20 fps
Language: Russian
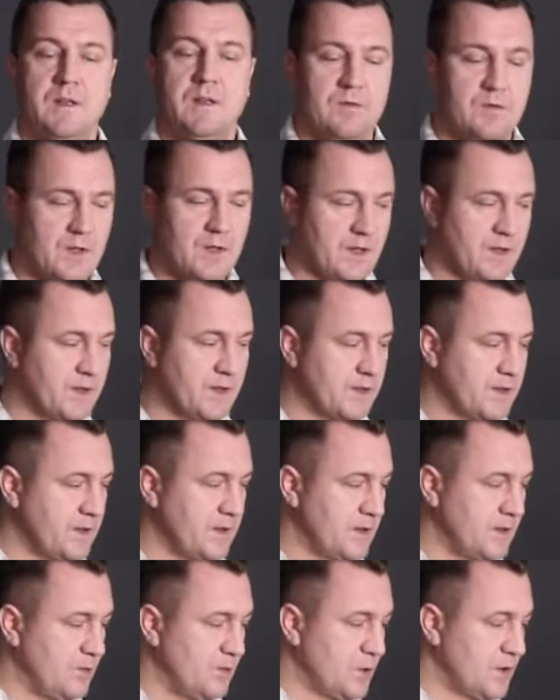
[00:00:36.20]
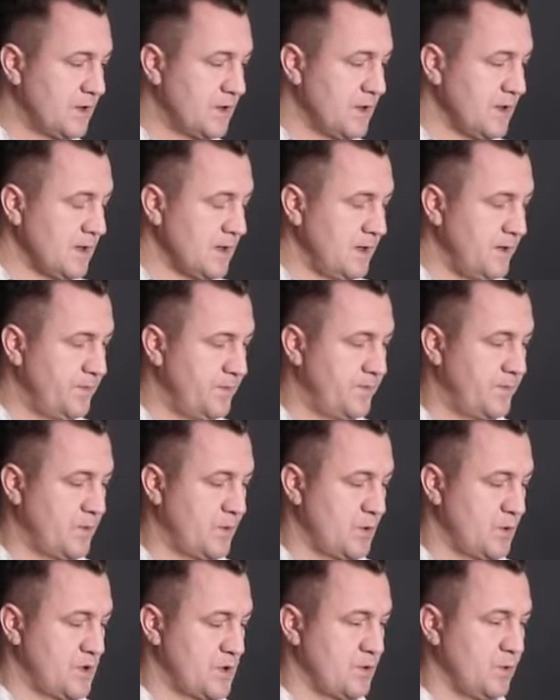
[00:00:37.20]
Выглядят они вот так,
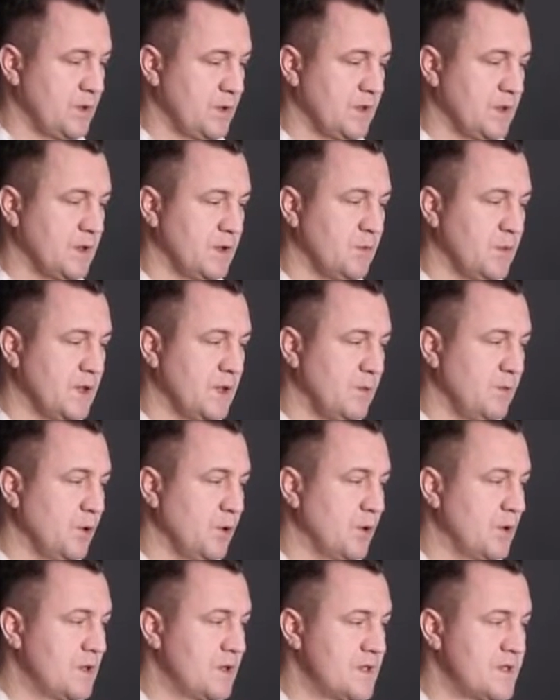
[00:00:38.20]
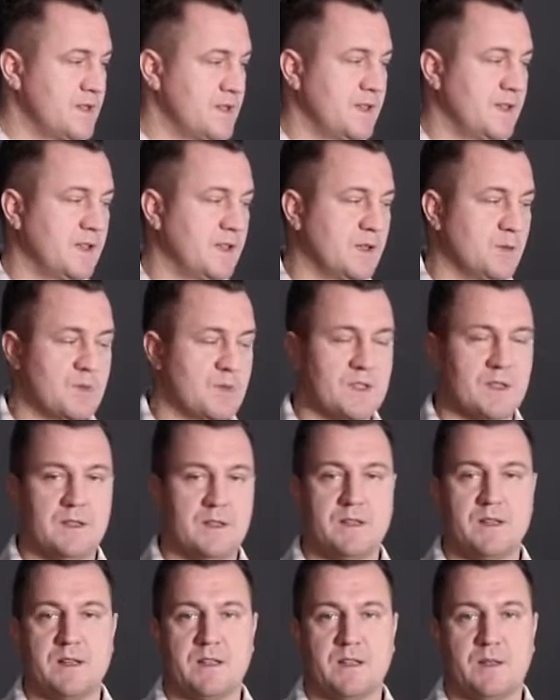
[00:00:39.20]
то есть вот этот моноблок с надетым
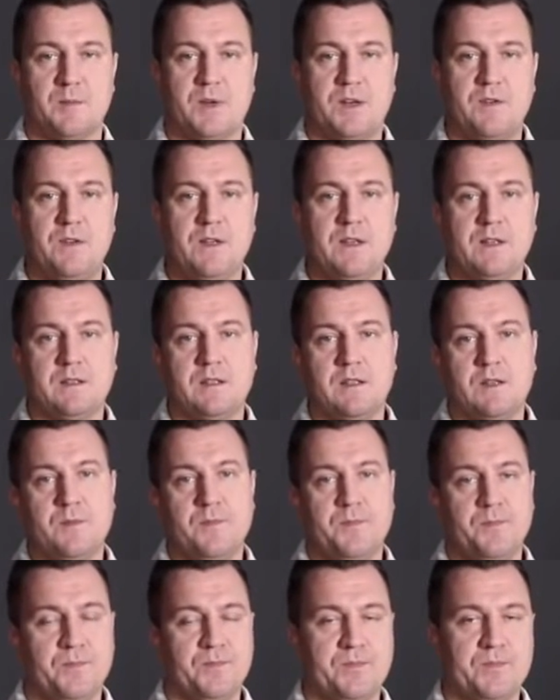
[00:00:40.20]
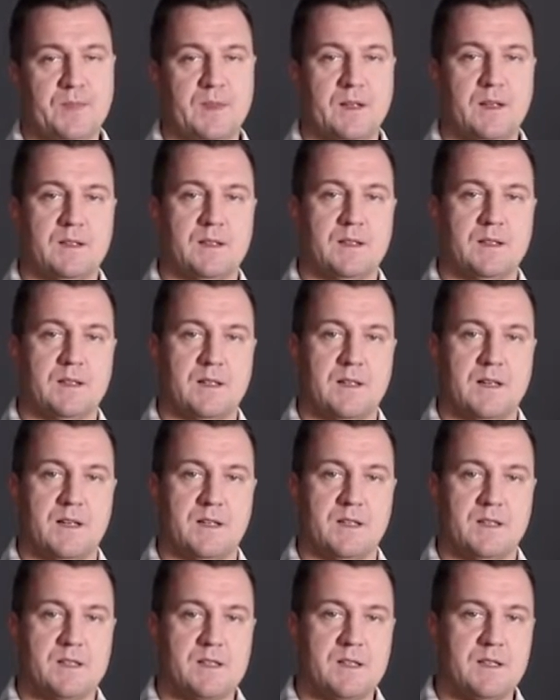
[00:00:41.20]
стандартным рефлектором, это
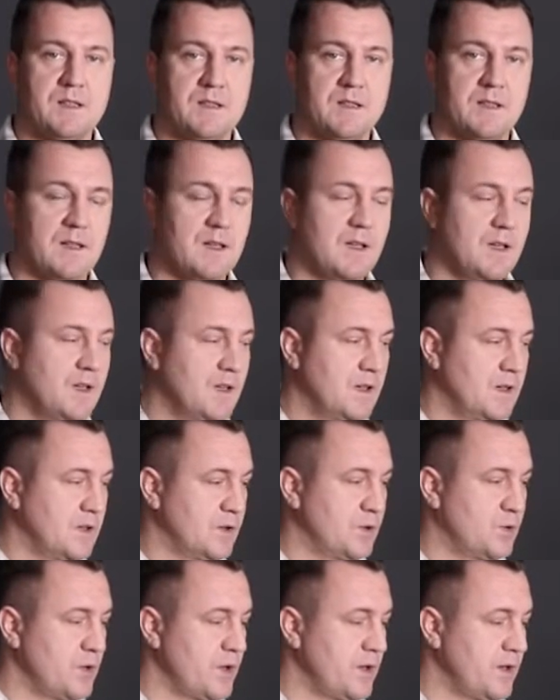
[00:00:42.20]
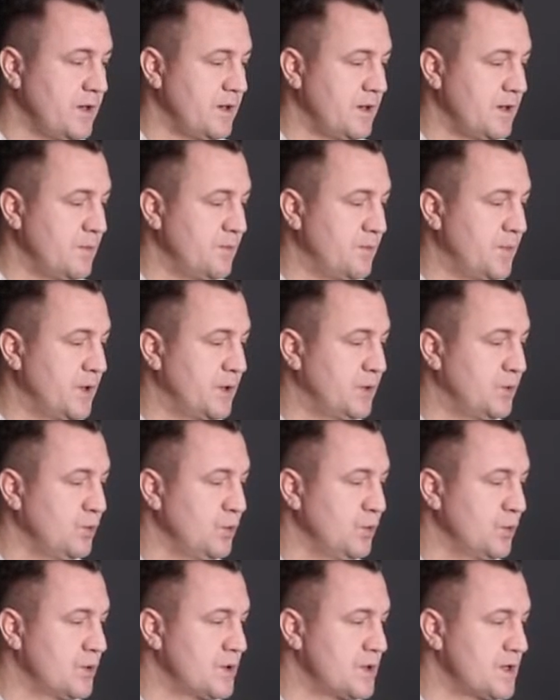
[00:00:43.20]
такая насадка, которой
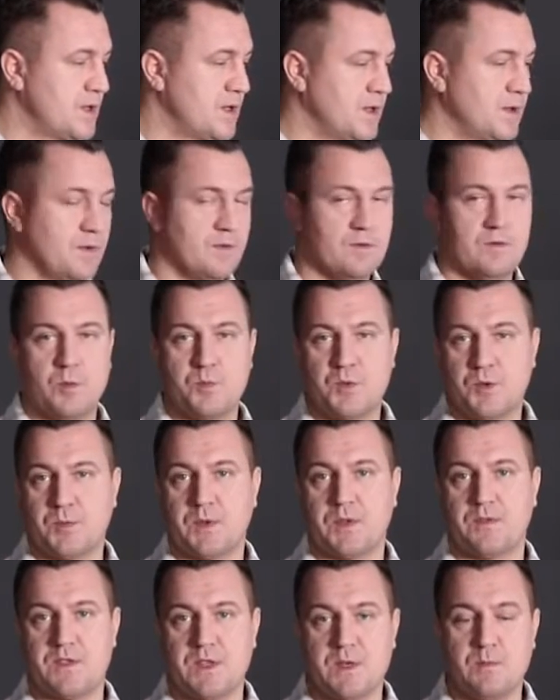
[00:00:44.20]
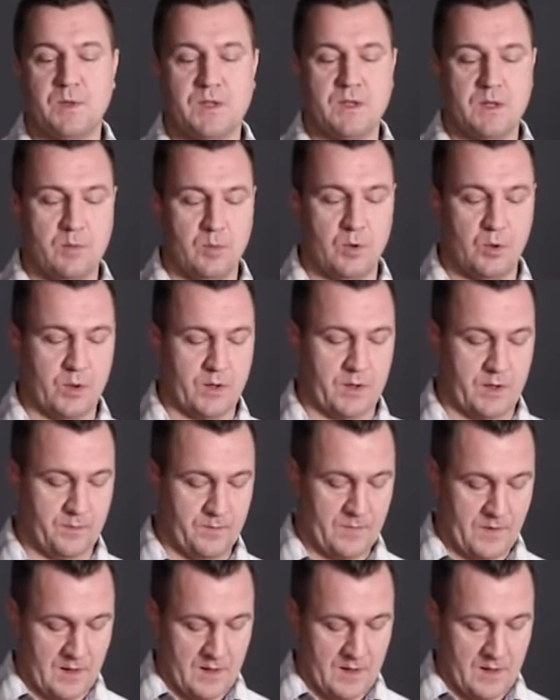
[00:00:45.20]
комплектуются, в общем-то, все моноблоки.